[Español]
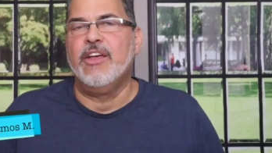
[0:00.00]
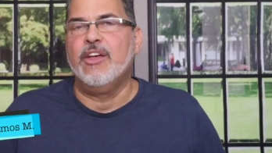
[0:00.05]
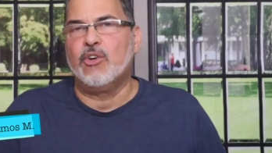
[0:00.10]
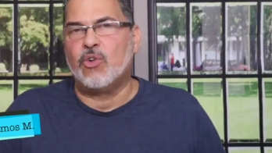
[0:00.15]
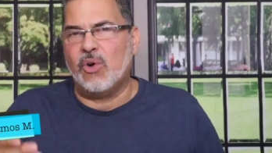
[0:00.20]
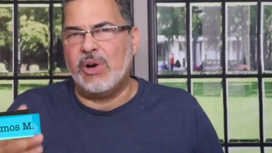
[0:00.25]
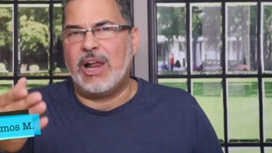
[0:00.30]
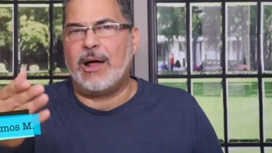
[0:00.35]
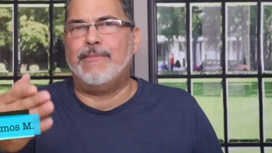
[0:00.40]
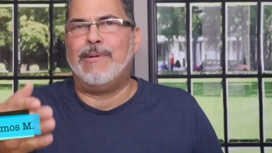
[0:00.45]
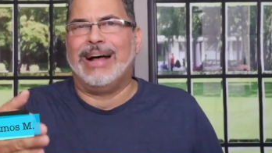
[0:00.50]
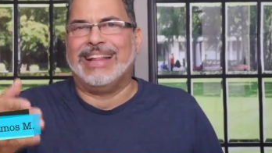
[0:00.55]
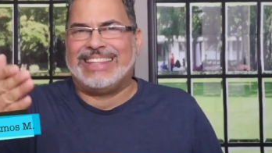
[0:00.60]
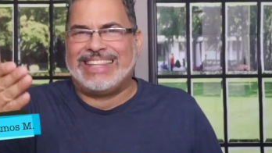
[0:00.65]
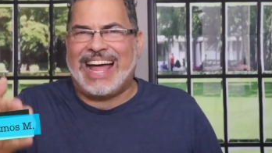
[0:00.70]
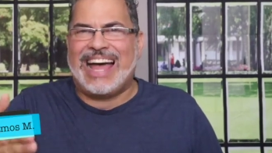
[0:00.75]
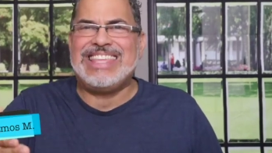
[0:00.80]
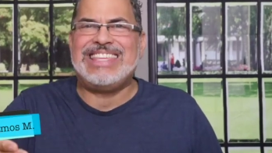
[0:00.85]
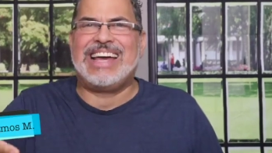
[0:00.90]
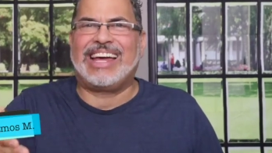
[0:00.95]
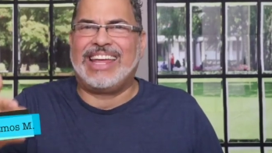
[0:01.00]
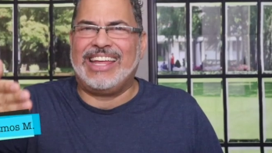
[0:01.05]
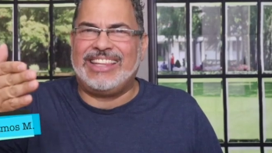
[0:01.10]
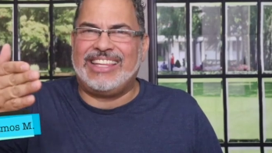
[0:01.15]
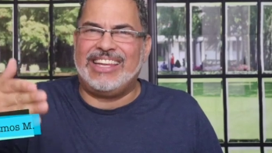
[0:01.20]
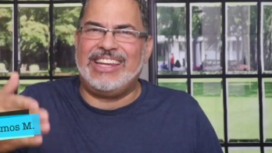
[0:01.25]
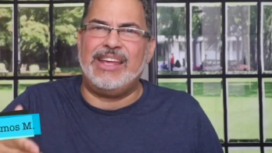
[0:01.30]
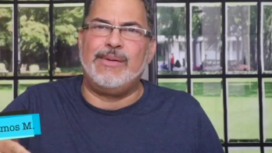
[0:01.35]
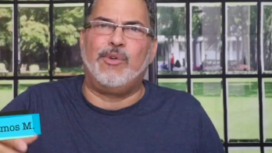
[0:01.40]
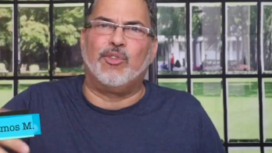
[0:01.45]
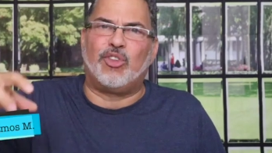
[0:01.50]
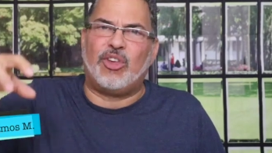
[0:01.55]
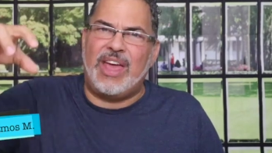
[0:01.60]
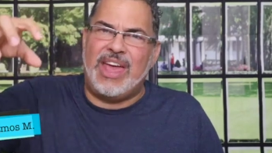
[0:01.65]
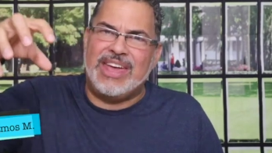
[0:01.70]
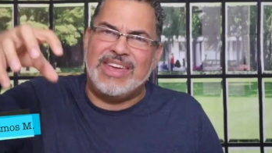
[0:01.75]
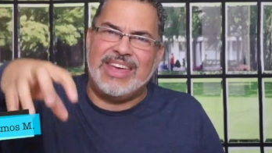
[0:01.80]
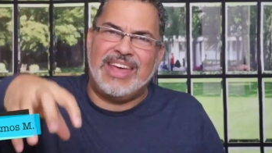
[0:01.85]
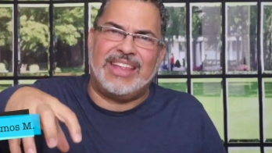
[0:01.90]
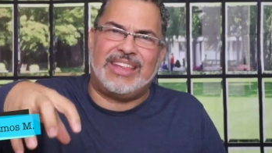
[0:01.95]
con las batallas que tenemos
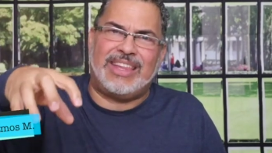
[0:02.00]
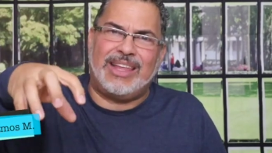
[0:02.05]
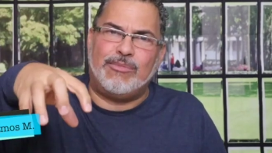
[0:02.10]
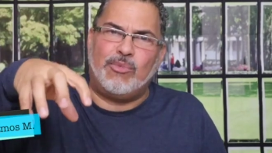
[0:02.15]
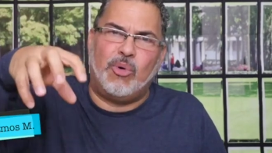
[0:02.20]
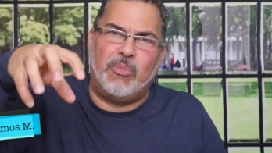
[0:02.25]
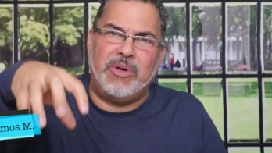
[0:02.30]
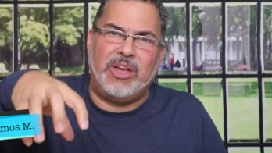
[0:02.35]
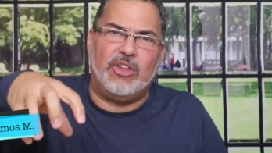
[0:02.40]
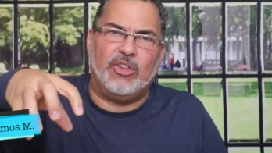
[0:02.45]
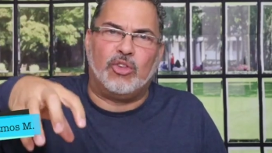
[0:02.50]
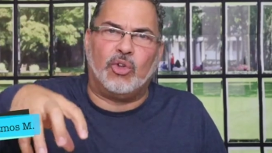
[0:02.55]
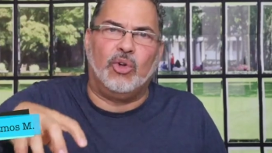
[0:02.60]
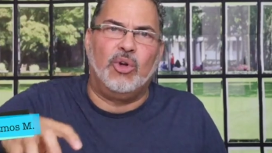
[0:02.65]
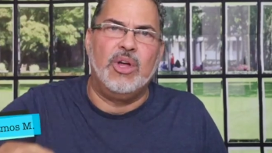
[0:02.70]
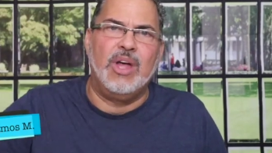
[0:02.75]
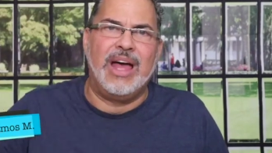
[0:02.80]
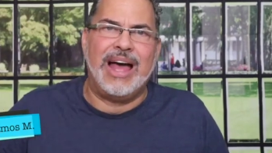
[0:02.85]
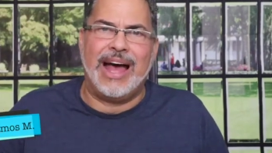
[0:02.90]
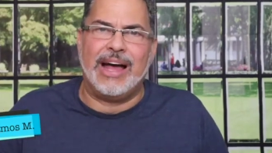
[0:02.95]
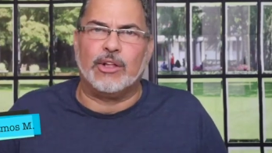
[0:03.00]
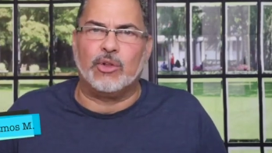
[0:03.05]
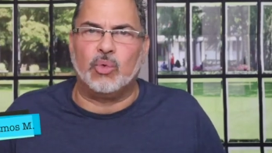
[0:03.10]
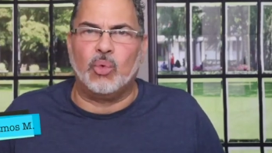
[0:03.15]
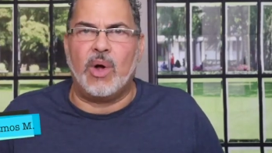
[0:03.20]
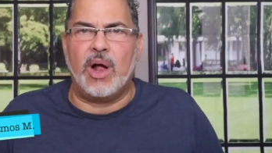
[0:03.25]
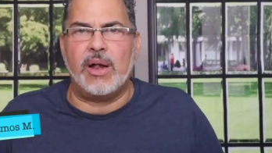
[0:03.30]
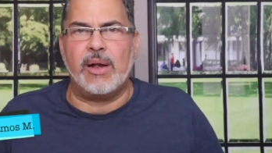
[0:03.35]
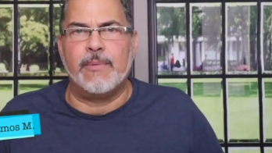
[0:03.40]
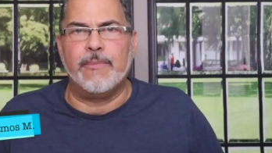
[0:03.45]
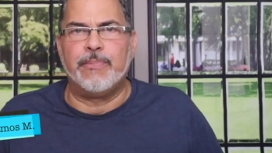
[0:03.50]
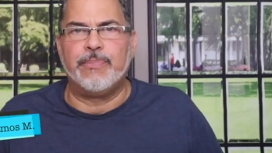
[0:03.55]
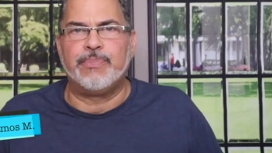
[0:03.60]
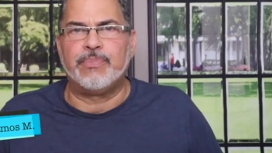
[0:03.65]
en este momento actual.